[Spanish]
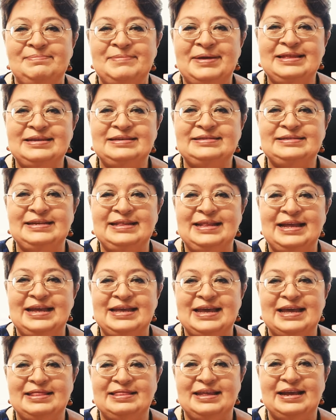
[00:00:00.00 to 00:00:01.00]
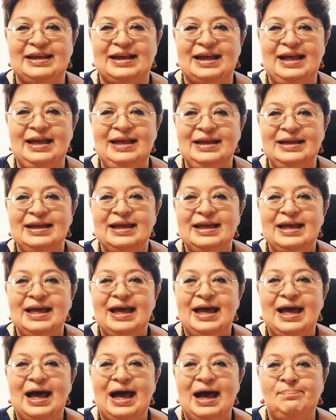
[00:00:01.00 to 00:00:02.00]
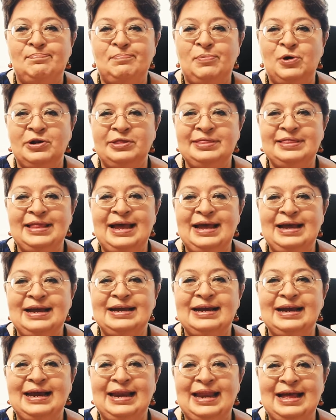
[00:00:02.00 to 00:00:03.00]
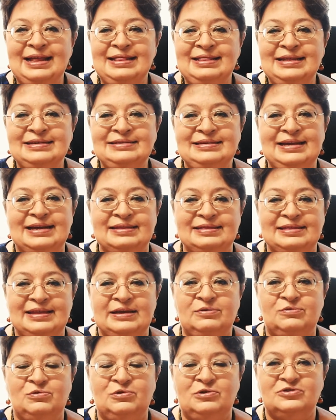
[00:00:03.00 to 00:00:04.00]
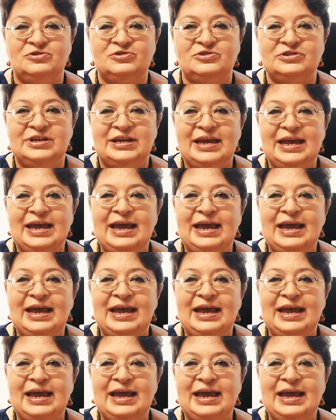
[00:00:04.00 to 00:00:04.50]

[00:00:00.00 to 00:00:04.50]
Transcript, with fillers: Medicina y Ética, aporta grandes artículos.